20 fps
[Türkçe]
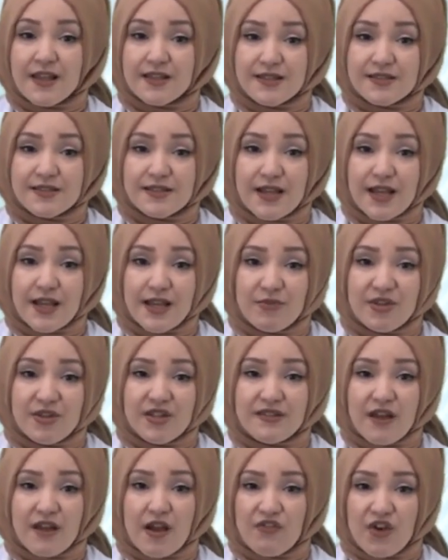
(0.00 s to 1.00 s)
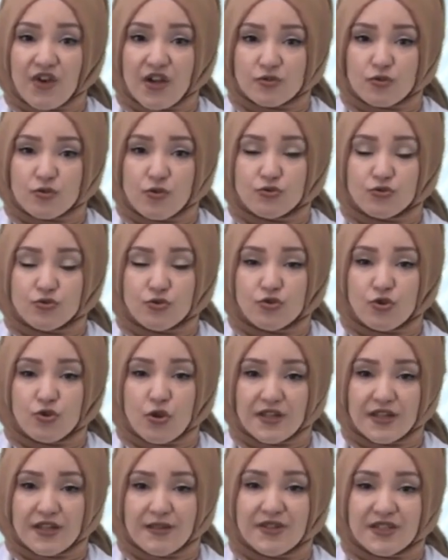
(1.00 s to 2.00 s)
yatak eğiminin daha fazla olduğu
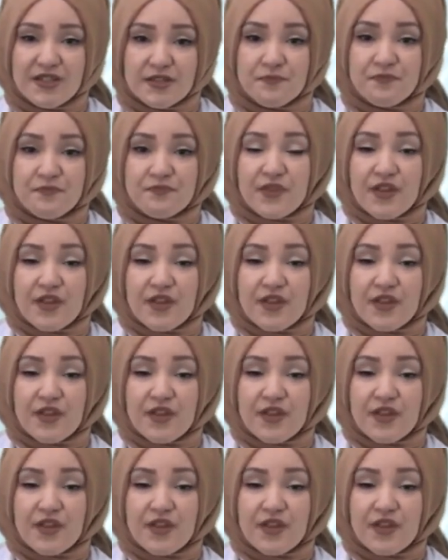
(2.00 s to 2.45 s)
söylenebilir.